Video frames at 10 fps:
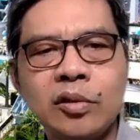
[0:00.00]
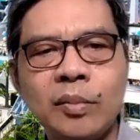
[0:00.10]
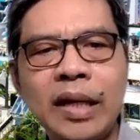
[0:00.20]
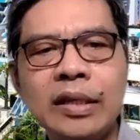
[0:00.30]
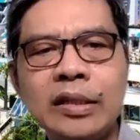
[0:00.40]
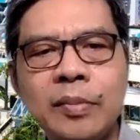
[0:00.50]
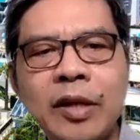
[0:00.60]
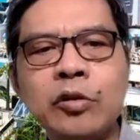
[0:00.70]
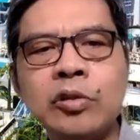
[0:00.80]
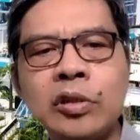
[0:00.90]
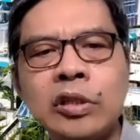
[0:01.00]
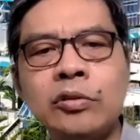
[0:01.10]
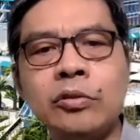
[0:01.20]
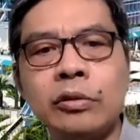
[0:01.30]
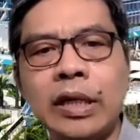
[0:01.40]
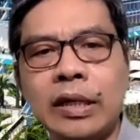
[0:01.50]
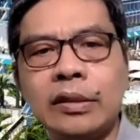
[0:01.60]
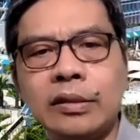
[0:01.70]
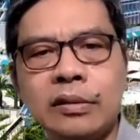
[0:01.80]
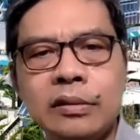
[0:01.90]
Subalit, si Panginoon Kristo
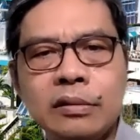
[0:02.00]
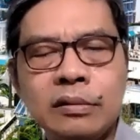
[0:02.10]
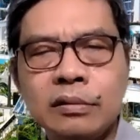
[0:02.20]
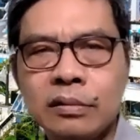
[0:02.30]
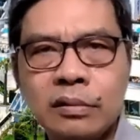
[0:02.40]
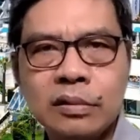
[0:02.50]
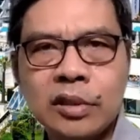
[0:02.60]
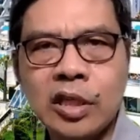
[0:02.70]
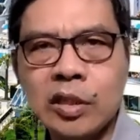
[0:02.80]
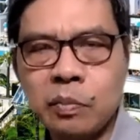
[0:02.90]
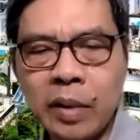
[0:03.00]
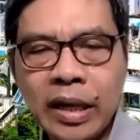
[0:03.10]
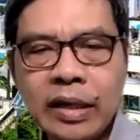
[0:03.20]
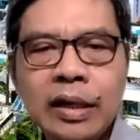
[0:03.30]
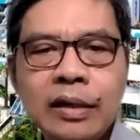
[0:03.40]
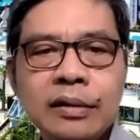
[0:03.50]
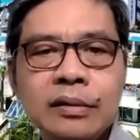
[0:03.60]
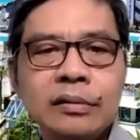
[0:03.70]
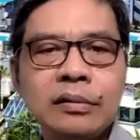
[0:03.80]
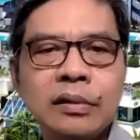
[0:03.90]
is
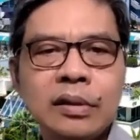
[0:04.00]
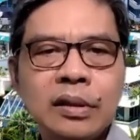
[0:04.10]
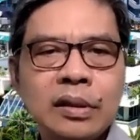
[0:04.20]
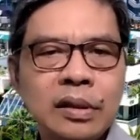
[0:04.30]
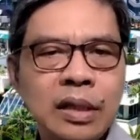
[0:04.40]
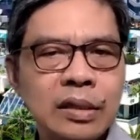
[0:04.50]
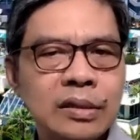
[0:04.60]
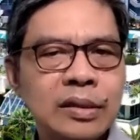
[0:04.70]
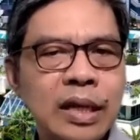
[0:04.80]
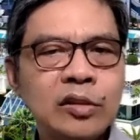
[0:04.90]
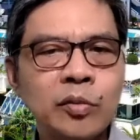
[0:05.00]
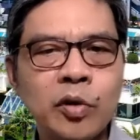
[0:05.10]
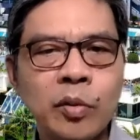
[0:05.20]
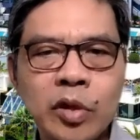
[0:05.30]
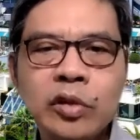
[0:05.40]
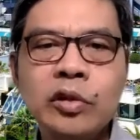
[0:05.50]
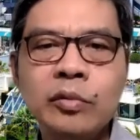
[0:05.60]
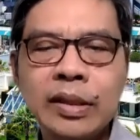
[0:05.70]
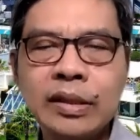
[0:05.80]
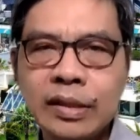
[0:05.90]
explaining his state of
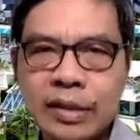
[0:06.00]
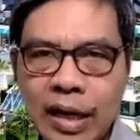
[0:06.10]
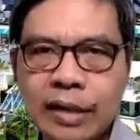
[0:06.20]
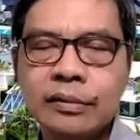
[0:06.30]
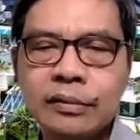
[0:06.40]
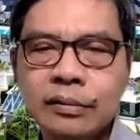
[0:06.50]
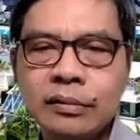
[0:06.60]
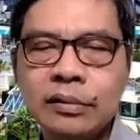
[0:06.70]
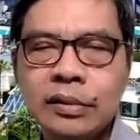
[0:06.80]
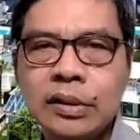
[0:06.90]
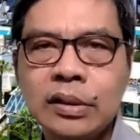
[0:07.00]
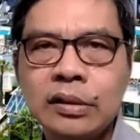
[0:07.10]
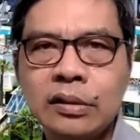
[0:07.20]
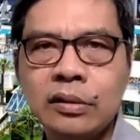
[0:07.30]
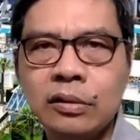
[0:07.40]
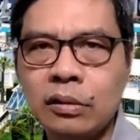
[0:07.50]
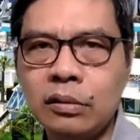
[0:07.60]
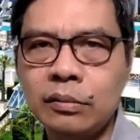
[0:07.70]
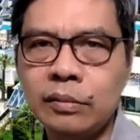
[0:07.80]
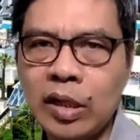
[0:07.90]
communion with God.
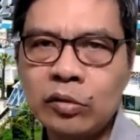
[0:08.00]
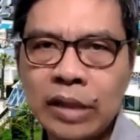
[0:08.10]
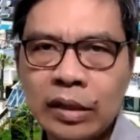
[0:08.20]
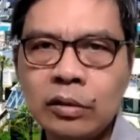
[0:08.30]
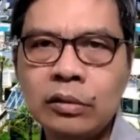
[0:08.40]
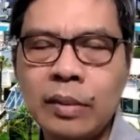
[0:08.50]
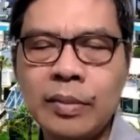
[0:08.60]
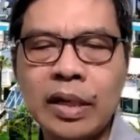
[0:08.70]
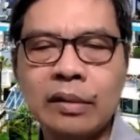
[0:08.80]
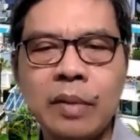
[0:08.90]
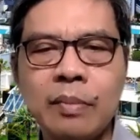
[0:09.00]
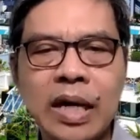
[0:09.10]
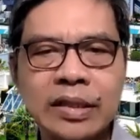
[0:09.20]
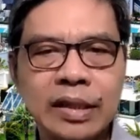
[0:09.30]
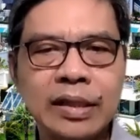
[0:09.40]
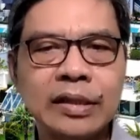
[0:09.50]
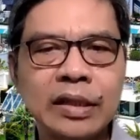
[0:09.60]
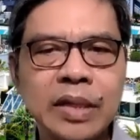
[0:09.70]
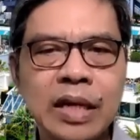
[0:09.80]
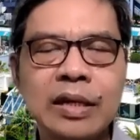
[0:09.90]
So, mayroong tatlo na mababasa
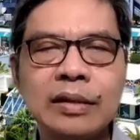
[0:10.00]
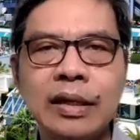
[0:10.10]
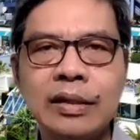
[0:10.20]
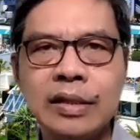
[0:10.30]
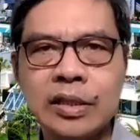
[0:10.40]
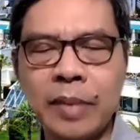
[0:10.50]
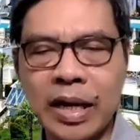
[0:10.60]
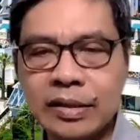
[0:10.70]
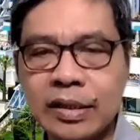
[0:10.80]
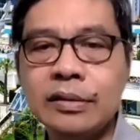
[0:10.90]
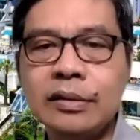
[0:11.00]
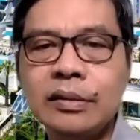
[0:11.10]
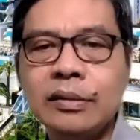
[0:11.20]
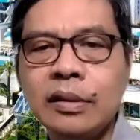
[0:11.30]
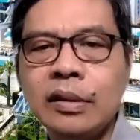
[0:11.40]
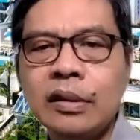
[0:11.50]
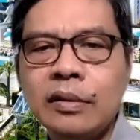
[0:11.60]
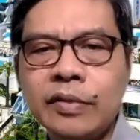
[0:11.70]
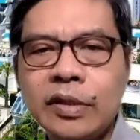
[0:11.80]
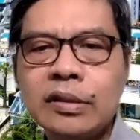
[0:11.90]
natin, makikita in this passage.
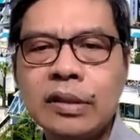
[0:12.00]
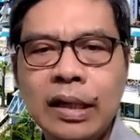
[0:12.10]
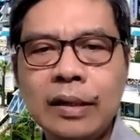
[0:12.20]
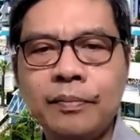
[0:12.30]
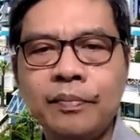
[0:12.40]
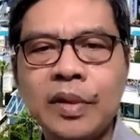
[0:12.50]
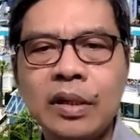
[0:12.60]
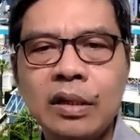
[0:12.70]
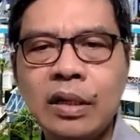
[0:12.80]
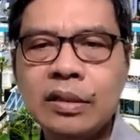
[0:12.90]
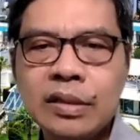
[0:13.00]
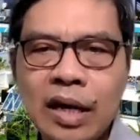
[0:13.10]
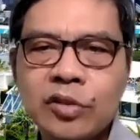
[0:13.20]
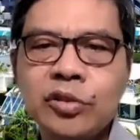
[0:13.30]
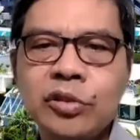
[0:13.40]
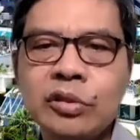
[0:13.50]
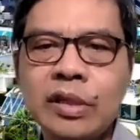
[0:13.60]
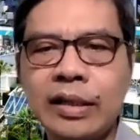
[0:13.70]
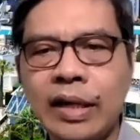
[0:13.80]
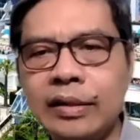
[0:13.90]
Firstly, his
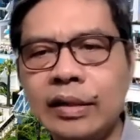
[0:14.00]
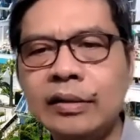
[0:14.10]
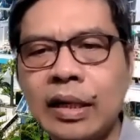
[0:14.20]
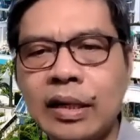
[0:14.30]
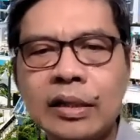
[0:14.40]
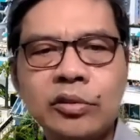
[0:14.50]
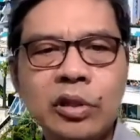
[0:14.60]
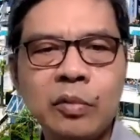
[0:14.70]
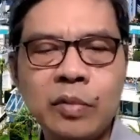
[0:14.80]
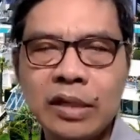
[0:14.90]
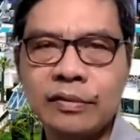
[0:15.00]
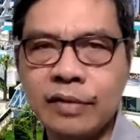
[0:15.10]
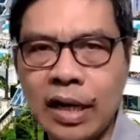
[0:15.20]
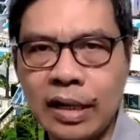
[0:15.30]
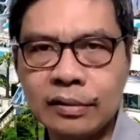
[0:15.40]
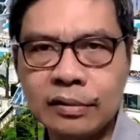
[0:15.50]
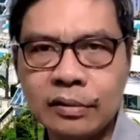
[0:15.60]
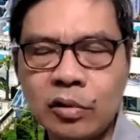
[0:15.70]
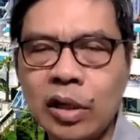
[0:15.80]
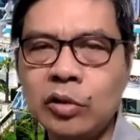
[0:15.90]
actions are identical to the will of God.
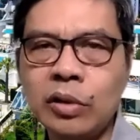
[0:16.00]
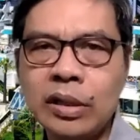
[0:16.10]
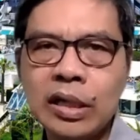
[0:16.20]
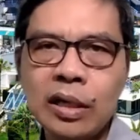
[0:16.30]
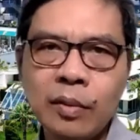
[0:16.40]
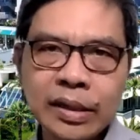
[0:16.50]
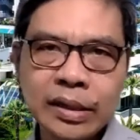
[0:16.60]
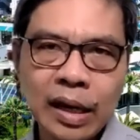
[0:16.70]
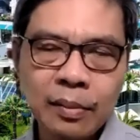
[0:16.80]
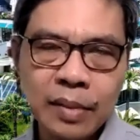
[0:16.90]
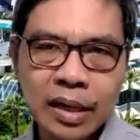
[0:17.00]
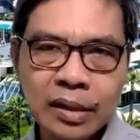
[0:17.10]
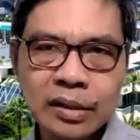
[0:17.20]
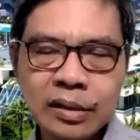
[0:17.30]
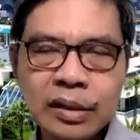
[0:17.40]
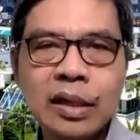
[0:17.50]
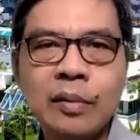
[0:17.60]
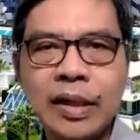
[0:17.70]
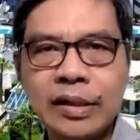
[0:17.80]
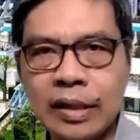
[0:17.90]
Kung ano ang ginagawa ng Ama,
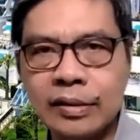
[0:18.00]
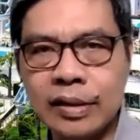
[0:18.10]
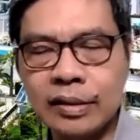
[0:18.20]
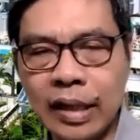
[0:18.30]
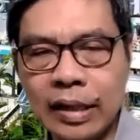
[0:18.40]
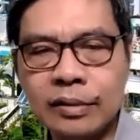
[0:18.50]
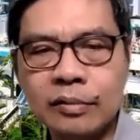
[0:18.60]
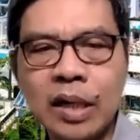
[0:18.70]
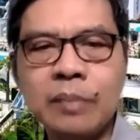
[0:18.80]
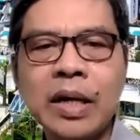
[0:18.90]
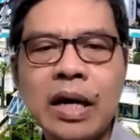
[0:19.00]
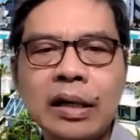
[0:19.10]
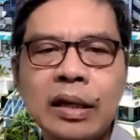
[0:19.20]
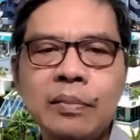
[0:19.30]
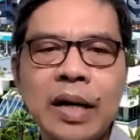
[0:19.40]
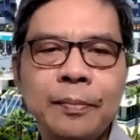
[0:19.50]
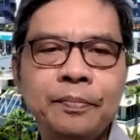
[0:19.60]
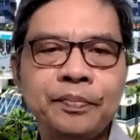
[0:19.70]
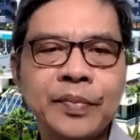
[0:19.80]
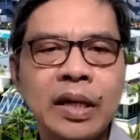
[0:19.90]
ginagawa niya din. Walang pagkakaiba.
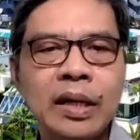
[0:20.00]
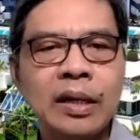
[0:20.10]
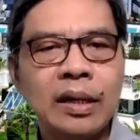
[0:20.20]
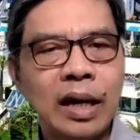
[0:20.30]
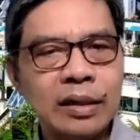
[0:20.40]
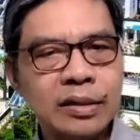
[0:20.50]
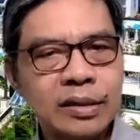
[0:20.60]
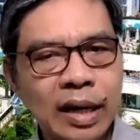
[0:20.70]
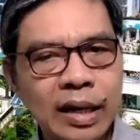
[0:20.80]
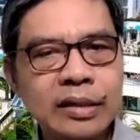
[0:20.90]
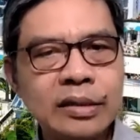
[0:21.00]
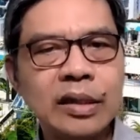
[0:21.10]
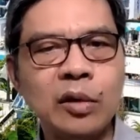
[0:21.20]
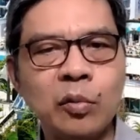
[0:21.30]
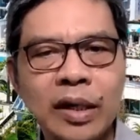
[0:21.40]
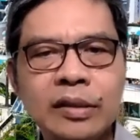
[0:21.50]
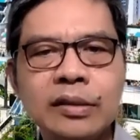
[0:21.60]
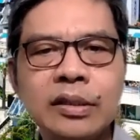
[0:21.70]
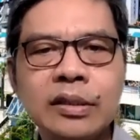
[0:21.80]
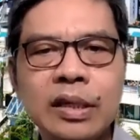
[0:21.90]
Ang signs and
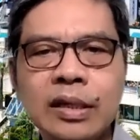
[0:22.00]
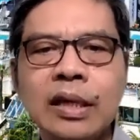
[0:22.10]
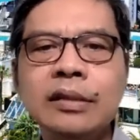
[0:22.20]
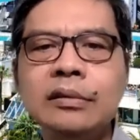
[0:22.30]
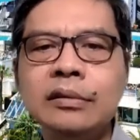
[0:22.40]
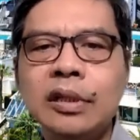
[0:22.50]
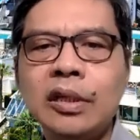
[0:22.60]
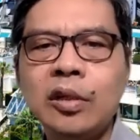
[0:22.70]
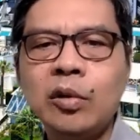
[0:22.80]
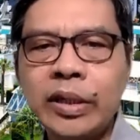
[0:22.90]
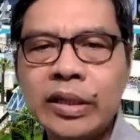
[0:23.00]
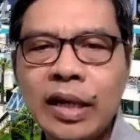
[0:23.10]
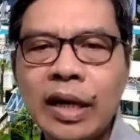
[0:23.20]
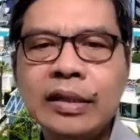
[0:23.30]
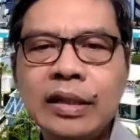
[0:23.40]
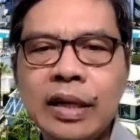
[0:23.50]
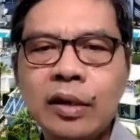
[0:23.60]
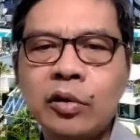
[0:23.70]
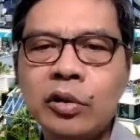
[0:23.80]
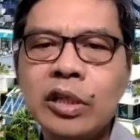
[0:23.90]
wonders he did were done in
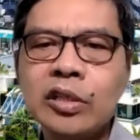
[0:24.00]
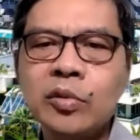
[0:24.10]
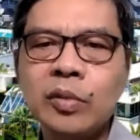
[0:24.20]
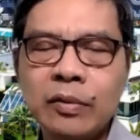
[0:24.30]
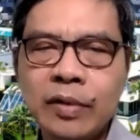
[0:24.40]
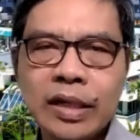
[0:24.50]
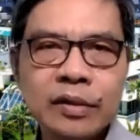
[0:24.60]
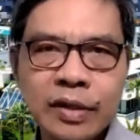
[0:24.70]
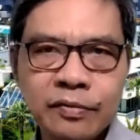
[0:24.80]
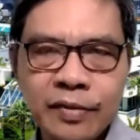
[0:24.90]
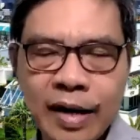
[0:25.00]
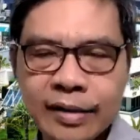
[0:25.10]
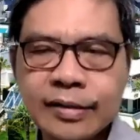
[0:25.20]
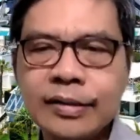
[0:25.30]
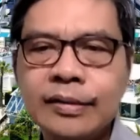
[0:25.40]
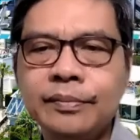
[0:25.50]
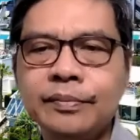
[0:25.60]
accordance with the will of the Father.